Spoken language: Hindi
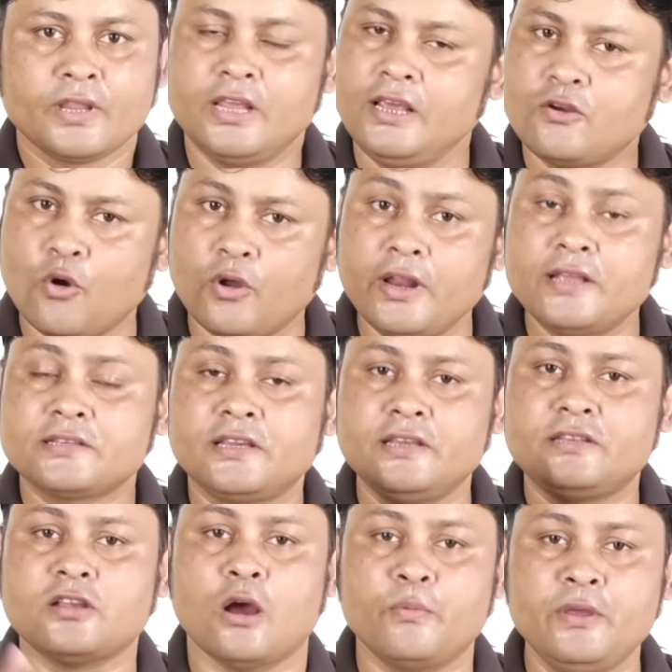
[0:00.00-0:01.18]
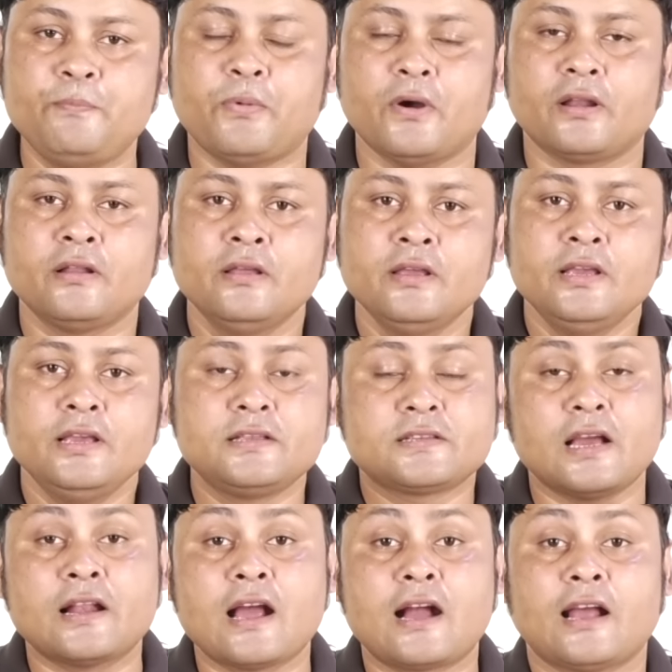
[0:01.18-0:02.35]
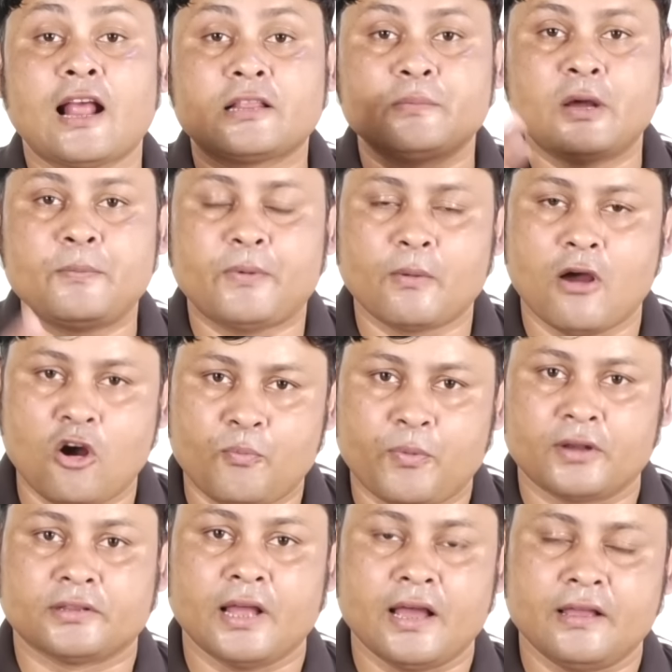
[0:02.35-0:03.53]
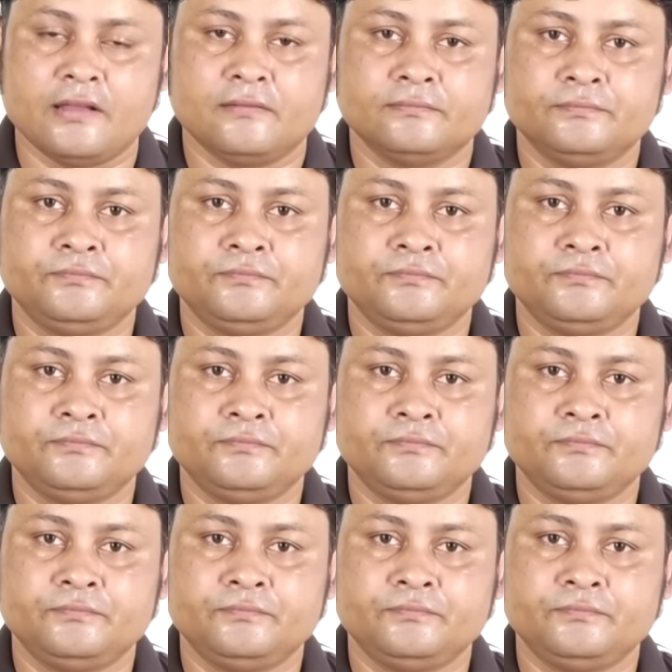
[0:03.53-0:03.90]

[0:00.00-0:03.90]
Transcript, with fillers: कि कॉलेज की छवि पर इसका नकारात्मक प्रभाव पड़ता है